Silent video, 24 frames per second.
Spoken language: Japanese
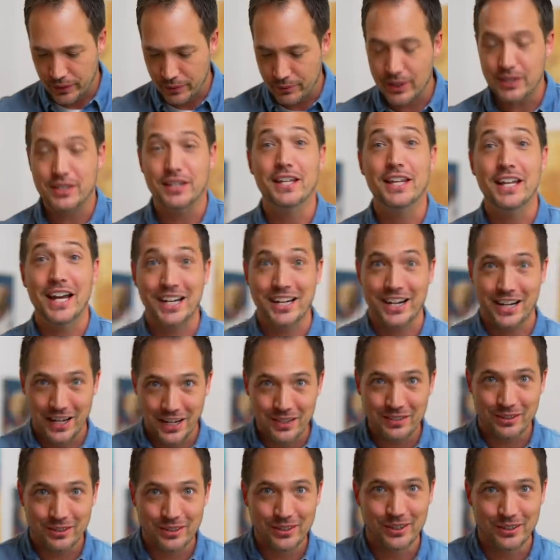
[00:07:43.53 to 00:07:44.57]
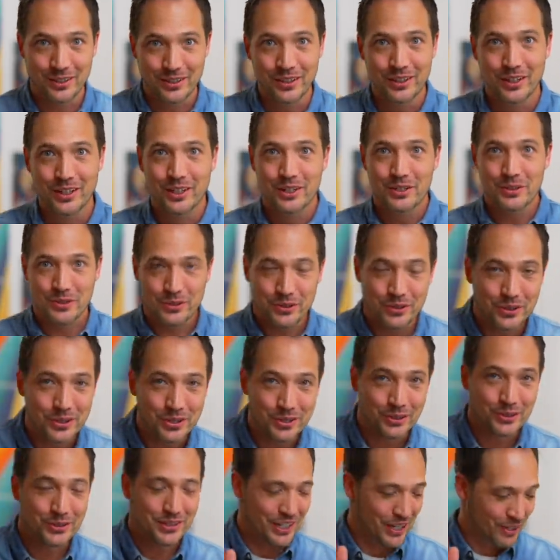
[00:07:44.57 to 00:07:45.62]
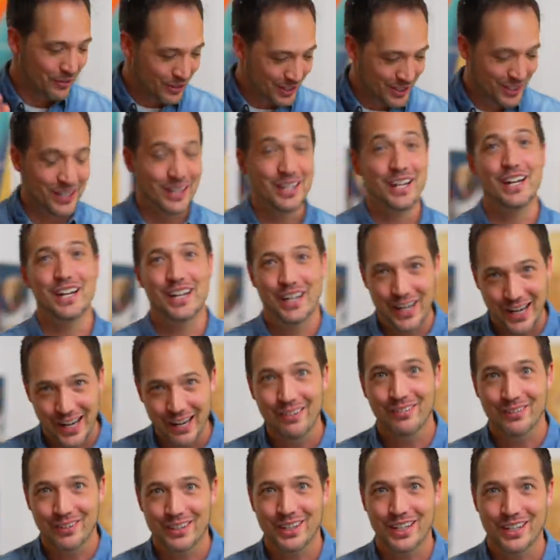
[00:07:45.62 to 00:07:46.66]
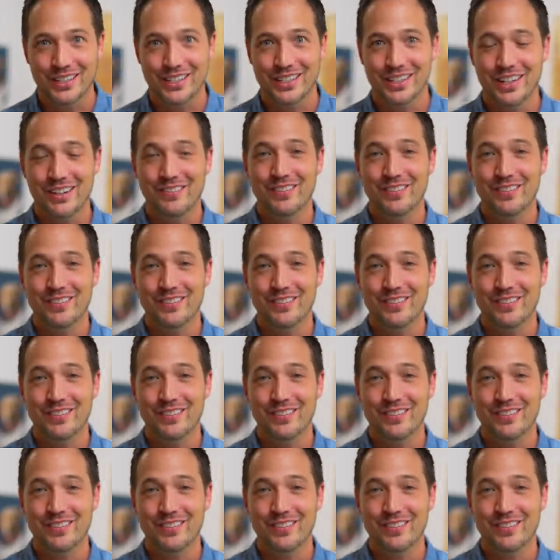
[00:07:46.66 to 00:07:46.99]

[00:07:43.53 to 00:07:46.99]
忘れないでね、そういうの、そういう存在を忘れないでね、僕たち、